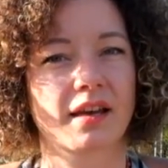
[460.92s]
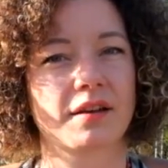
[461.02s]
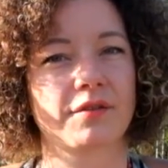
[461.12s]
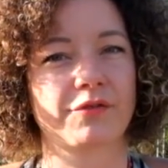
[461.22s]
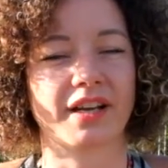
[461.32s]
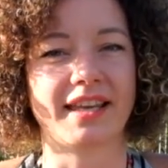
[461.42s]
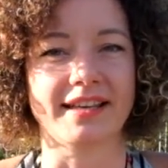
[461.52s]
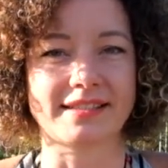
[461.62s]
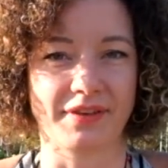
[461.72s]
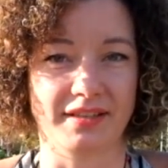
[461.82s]

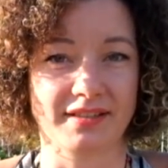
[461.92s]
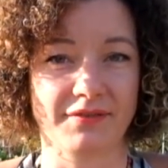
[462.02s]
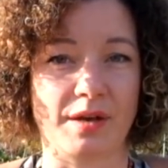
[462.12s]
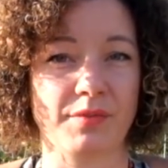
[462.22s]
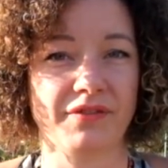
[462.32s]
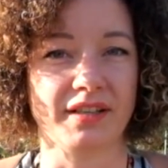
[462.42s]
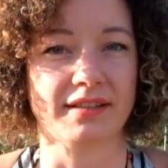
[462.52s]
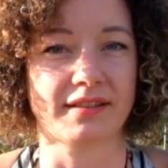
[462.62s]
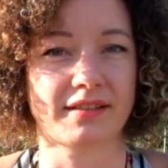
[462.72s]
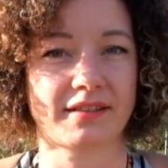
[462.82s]
Verkehrswende,
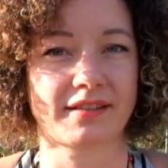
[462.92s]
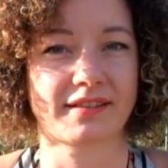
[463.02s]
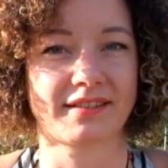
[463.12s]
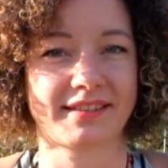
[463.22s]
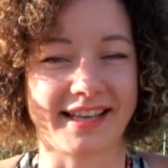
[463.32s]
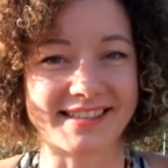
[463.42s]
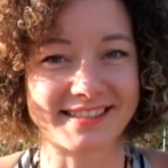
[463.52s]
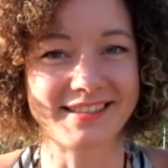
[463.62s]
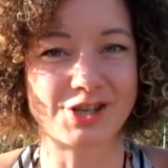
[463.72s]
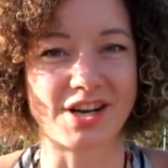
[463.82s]
Wärmewende. Das
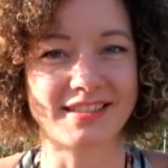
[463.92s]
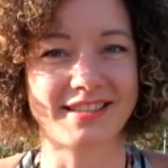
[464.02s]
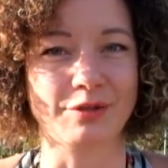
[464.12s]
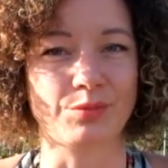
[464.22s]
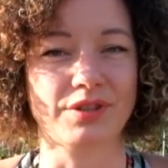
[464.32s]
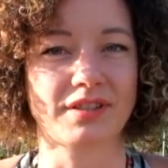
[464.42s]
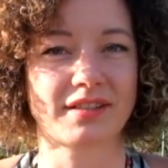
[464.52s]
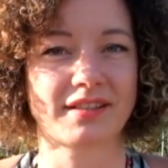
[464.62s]
sind die Schalthebel.